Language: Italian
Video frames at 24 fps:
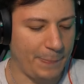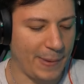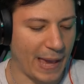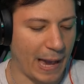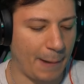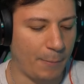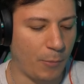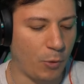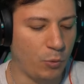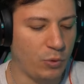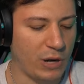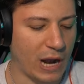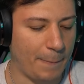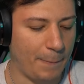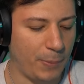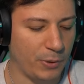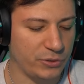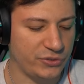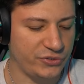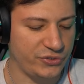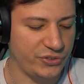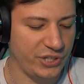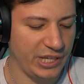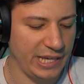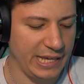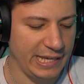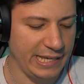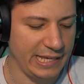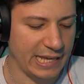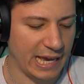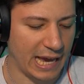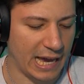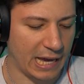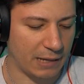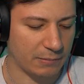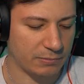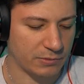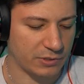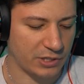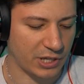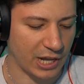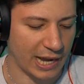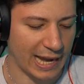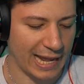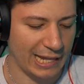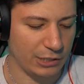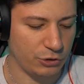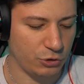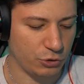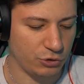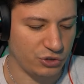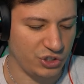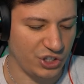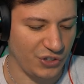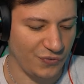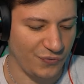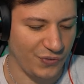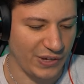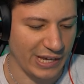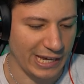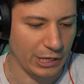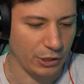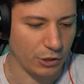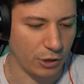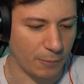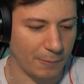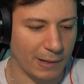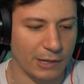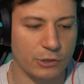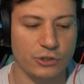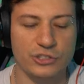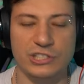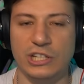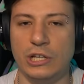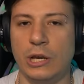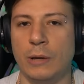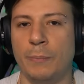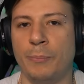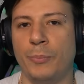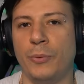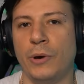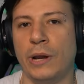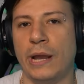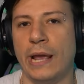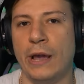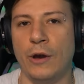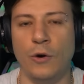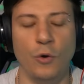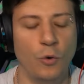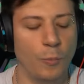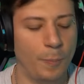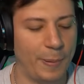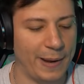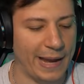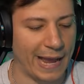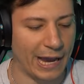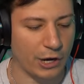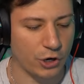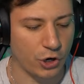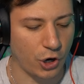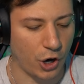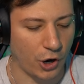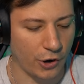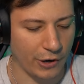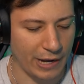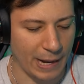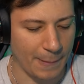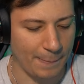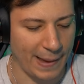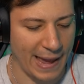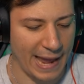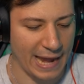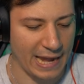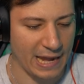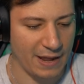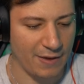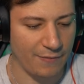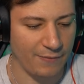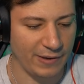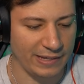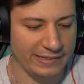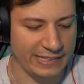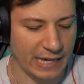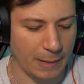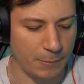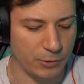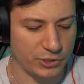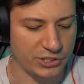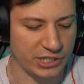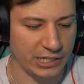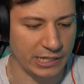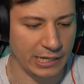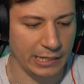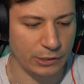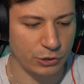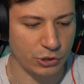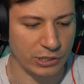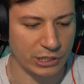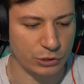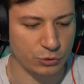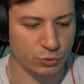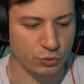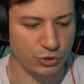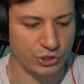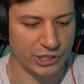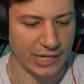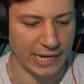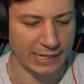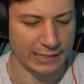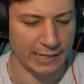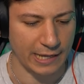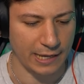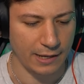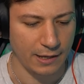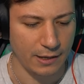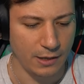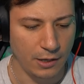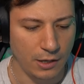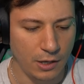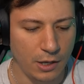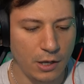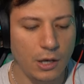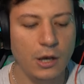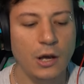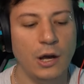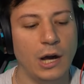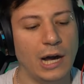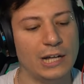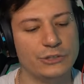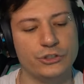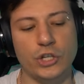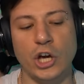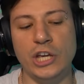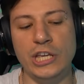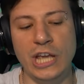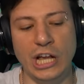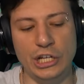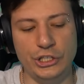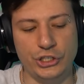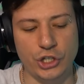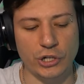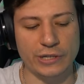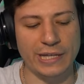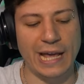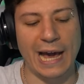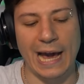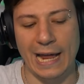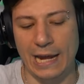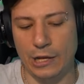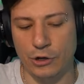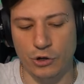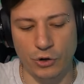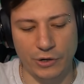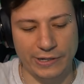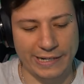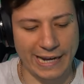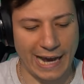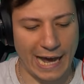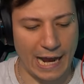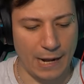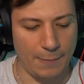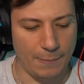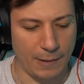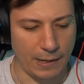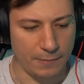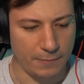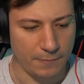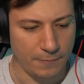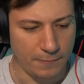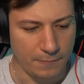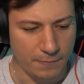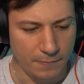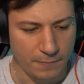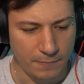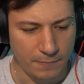Abbiamo una bottiglia, credo, di vino. Ma cos'è? Pure ubriacone. Bene, vediamo se clicco che succede. A togliere il giornale, con calma.